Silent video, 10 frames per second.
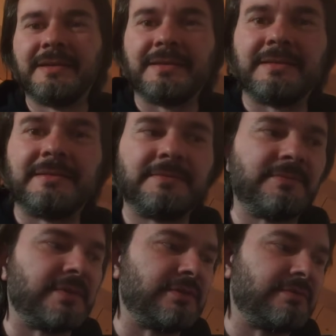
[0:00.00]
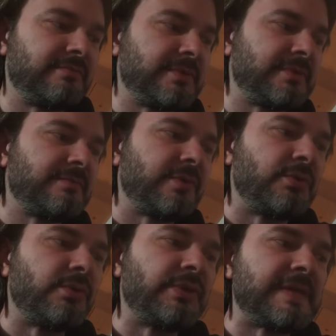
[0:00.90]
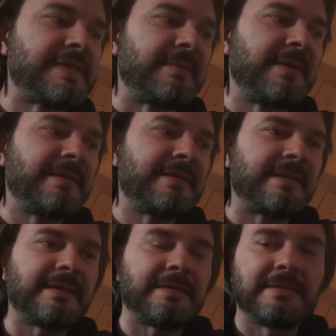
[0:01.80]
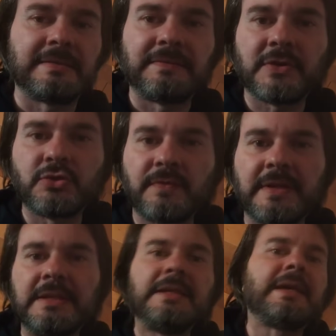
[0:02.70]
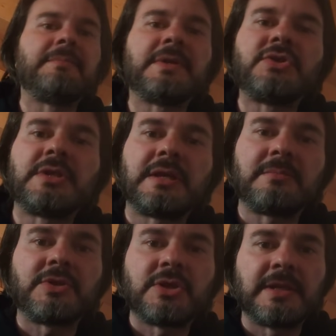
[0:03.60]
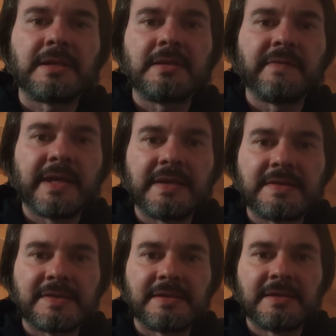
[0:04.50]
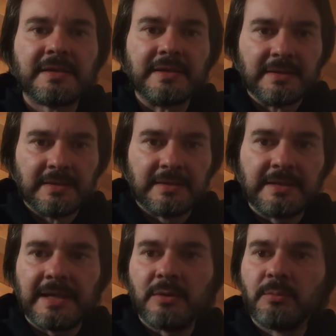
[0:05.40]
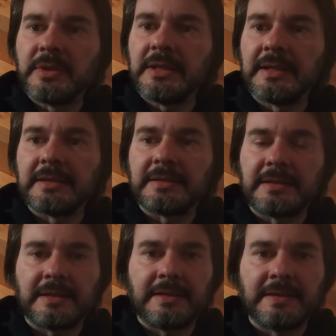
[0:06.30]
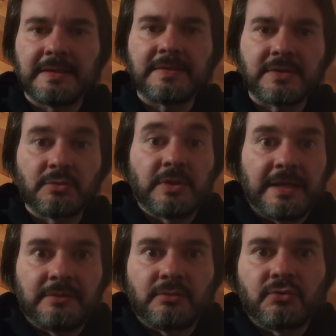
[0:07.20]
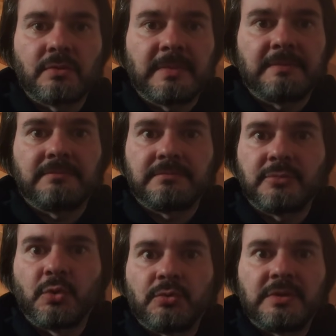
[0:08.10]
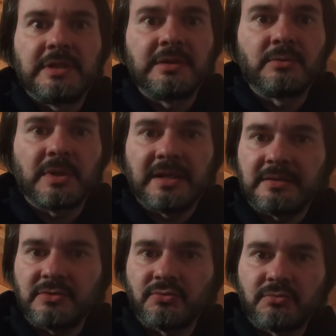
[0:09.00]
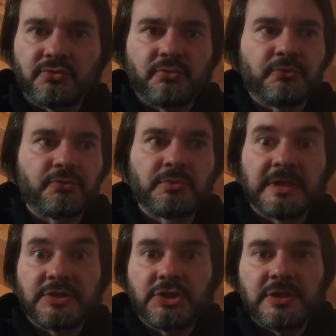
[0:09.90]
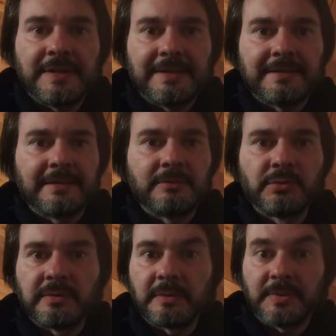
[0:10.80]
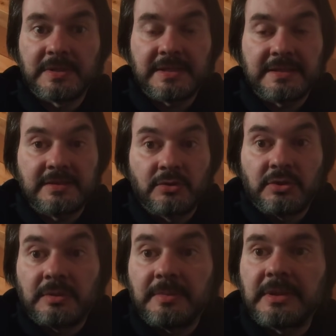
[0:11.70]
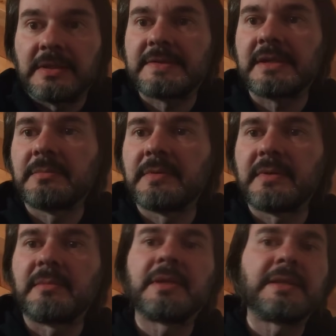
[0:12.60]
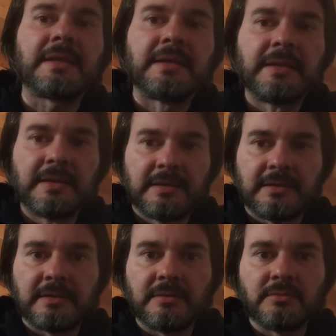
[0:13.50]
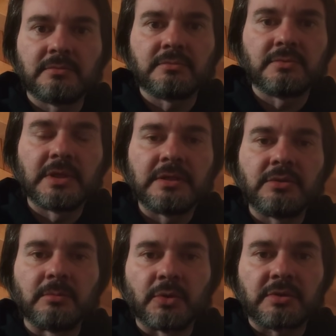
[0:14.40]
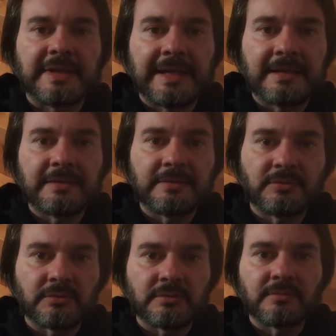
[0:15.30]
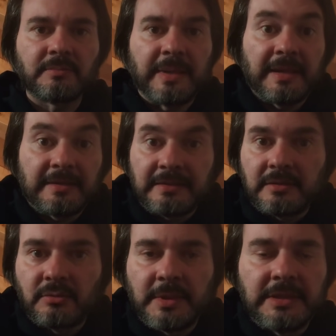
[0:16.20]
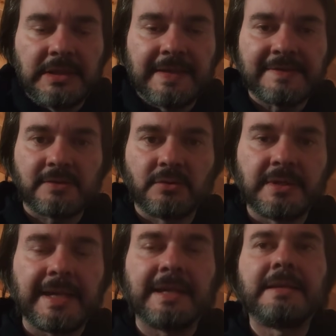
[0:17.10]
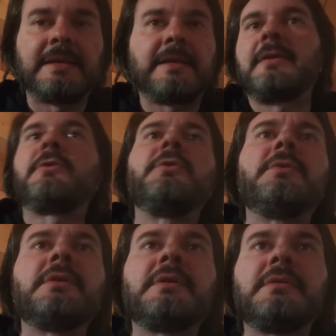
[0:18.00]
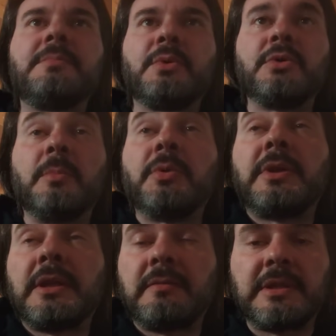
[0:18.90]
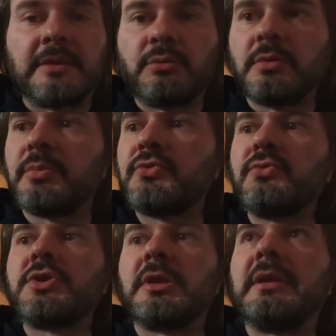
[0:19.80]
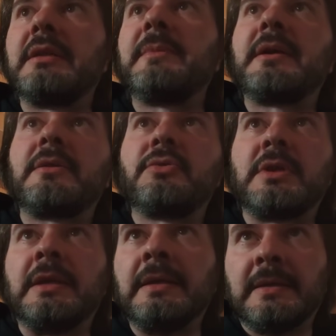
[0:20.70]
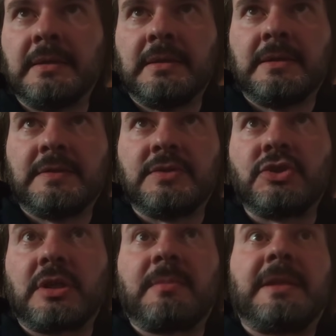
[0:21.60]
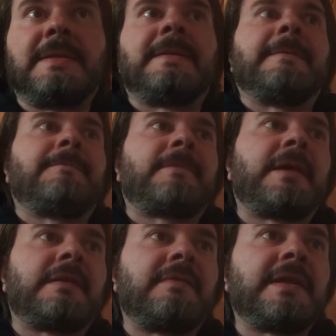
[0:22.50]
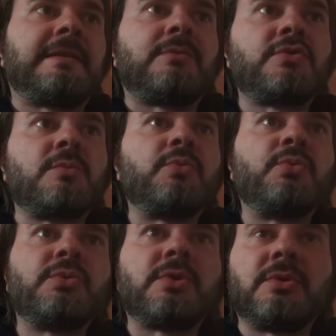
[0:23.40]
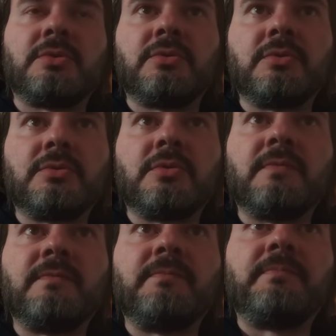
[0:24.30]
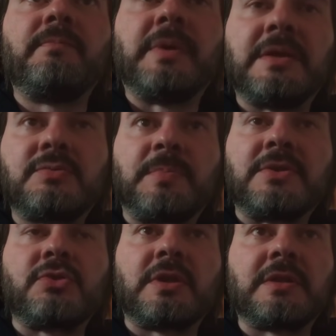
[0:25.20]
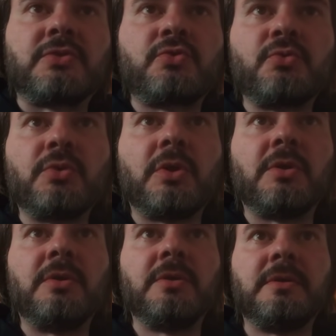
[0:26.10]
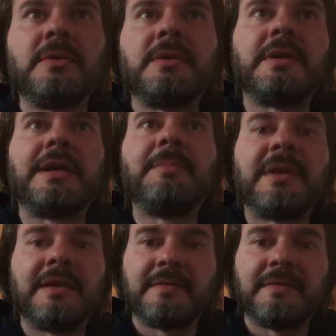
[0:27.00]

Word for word: eh, eh, onestamente eh, faccio fatica a immaginarmi scenari diversi da un Milan che se non altro insomma continua su, su, sulla scia delle ultime prestazioni perché sarebbe veramente eh, un, un, delitto mortale non, non, perdere domani in casa col Cagliari, ecco, eh, poi dopo nella vita tutto può succedere, ma credo che sinceramente arrivati a questo punto no, non penso, che nessuno eh, abbia